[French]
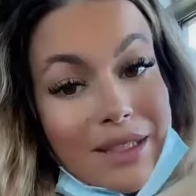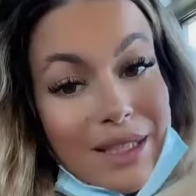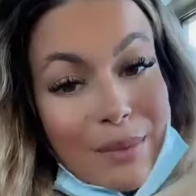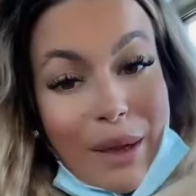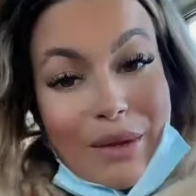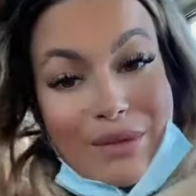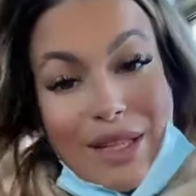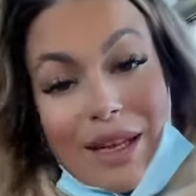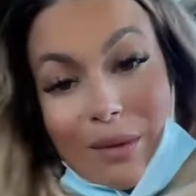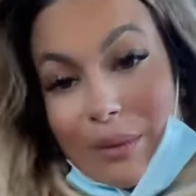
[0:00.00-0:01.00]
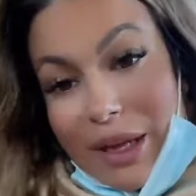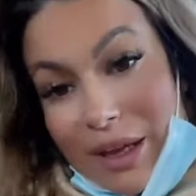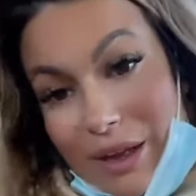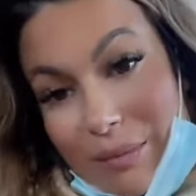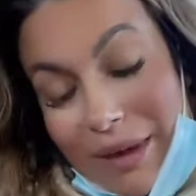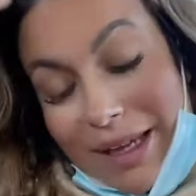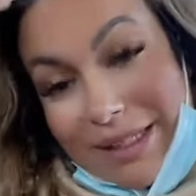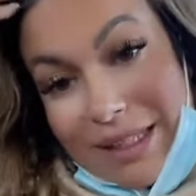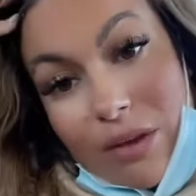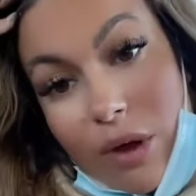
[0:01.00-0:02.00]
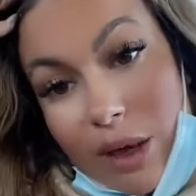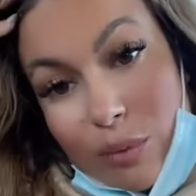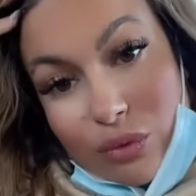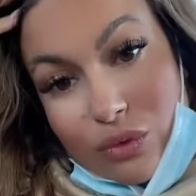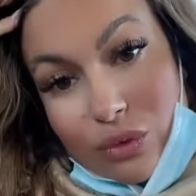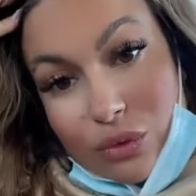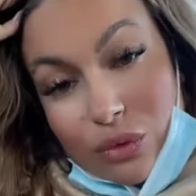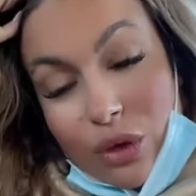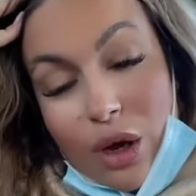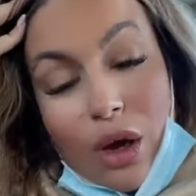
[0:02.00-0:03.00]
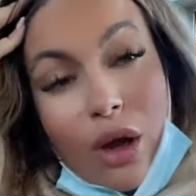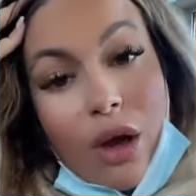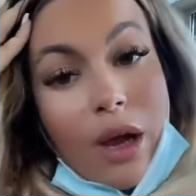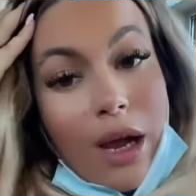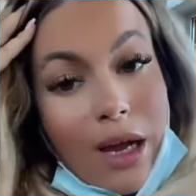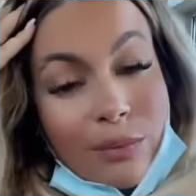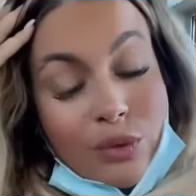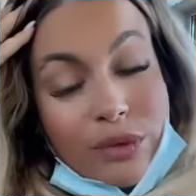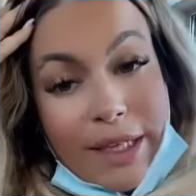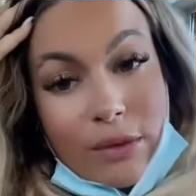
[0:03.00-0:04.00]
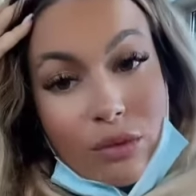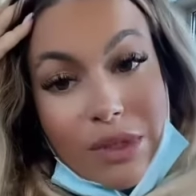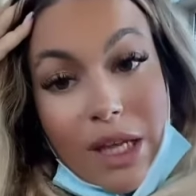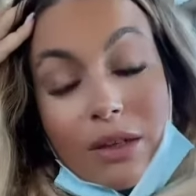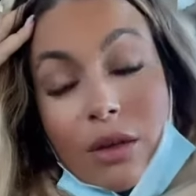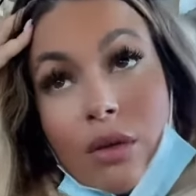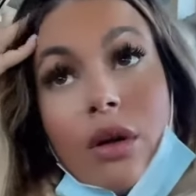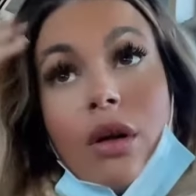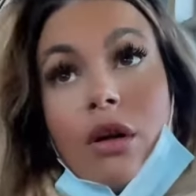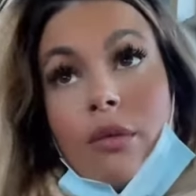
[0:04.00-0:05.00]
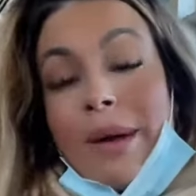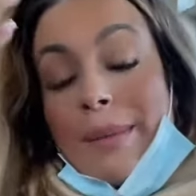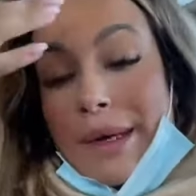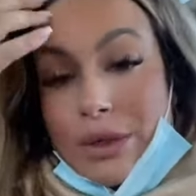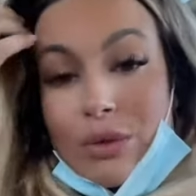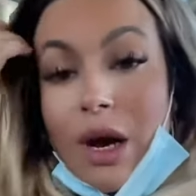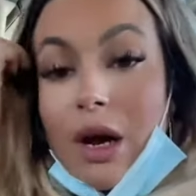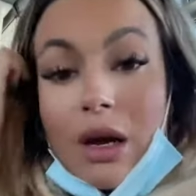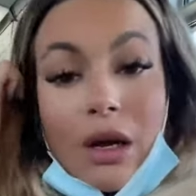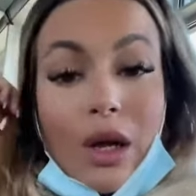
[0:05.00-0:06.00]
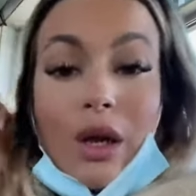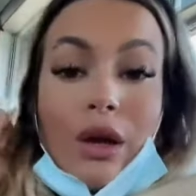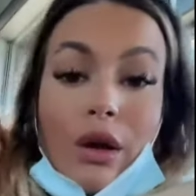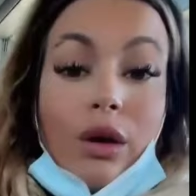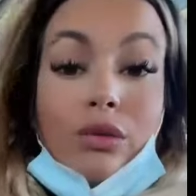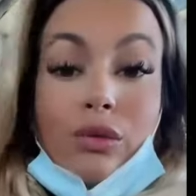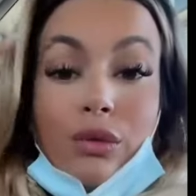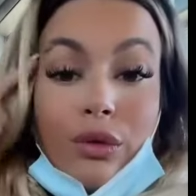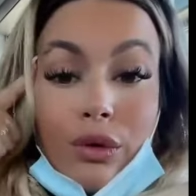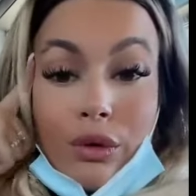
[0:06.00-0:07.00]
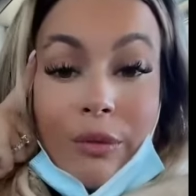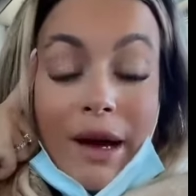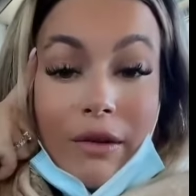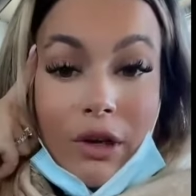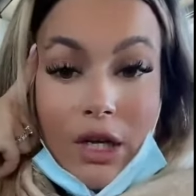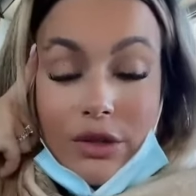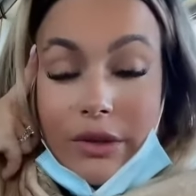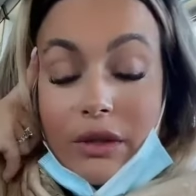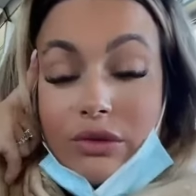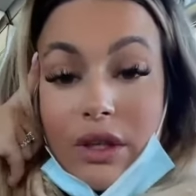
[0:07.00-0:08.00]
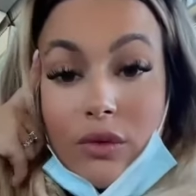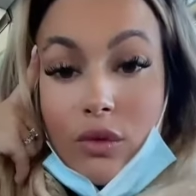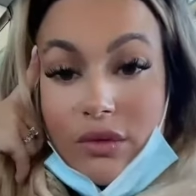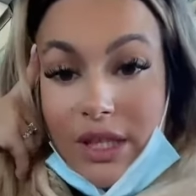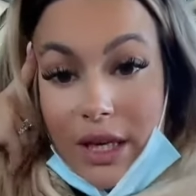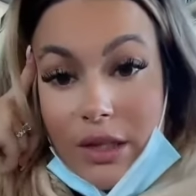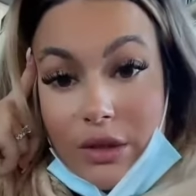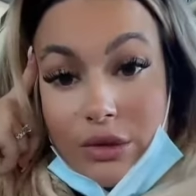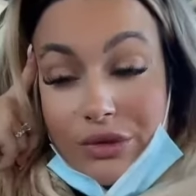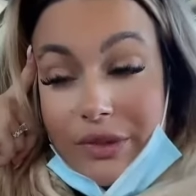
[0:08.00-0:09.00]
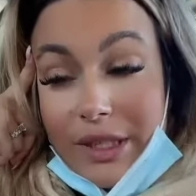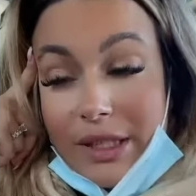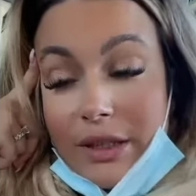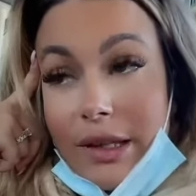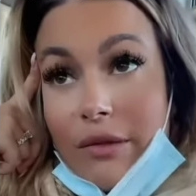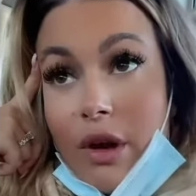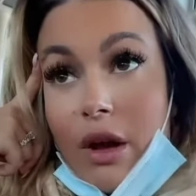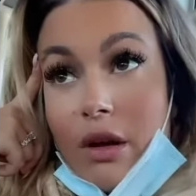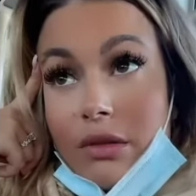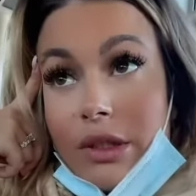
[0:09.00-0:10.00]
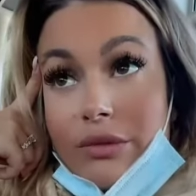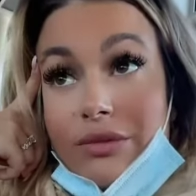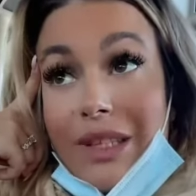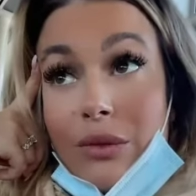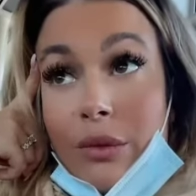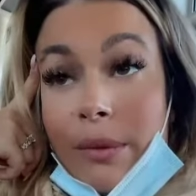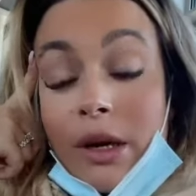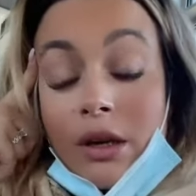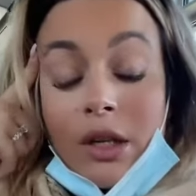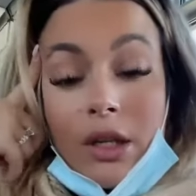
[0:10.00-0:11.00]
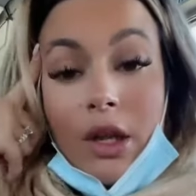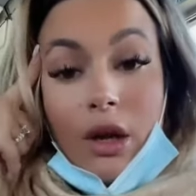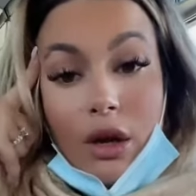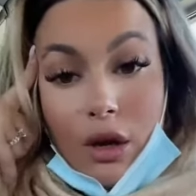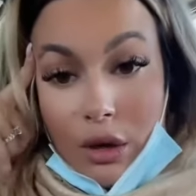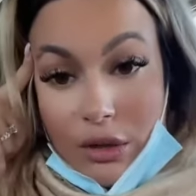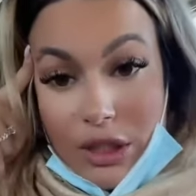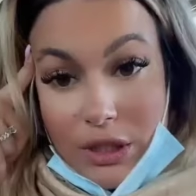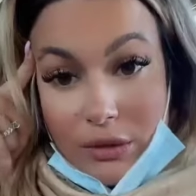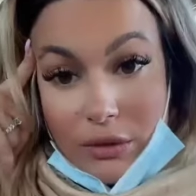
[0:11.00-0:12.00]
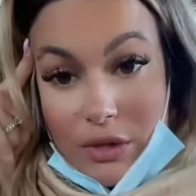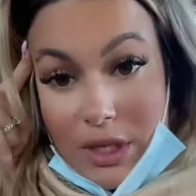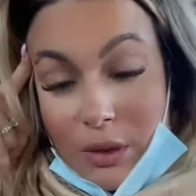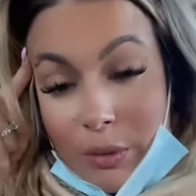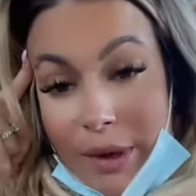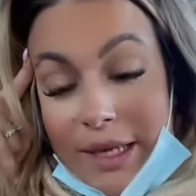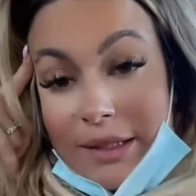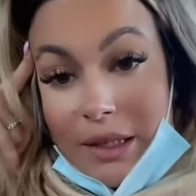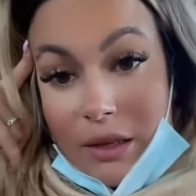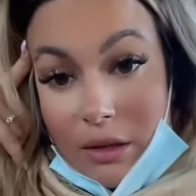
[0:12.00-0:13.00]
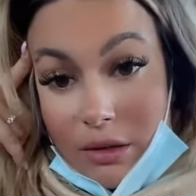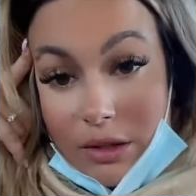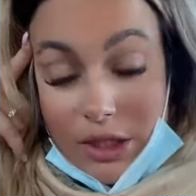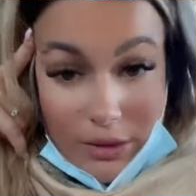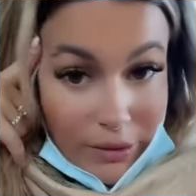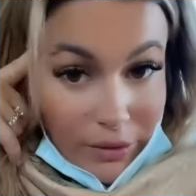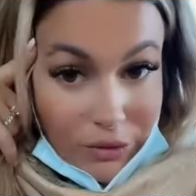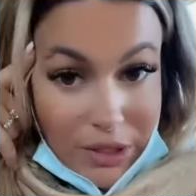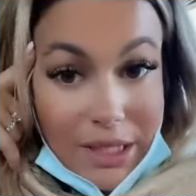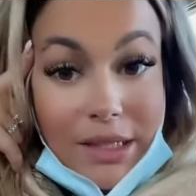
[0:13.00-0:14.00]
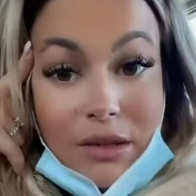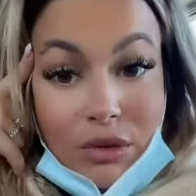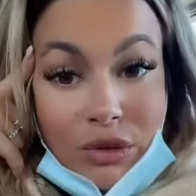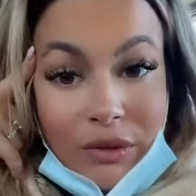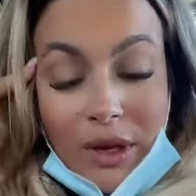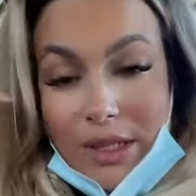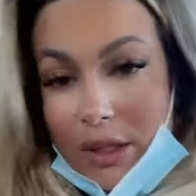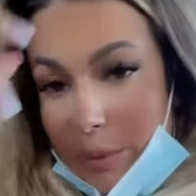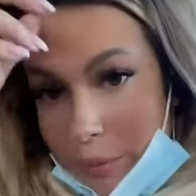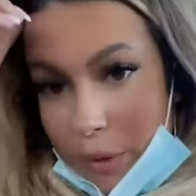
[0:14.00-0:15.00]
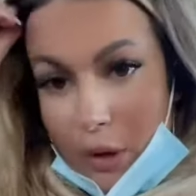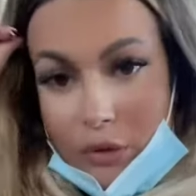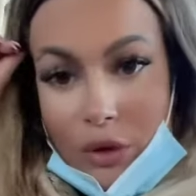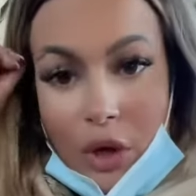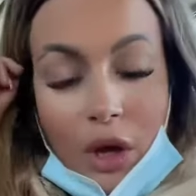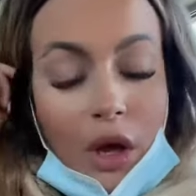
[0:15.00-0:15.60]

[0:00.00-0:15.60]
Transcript: J'espère que vous allez bien. Merci d'avoir répondu euh, euh, à mon aide concernant euh, ma mâchoire. donc bah voilà, je vais écouter vos conseils. Je vais essayer d'avoir un rendez-vous dès demain chez un ostéopathe et un chez un dentiste. Je vais voir s'il peut prendre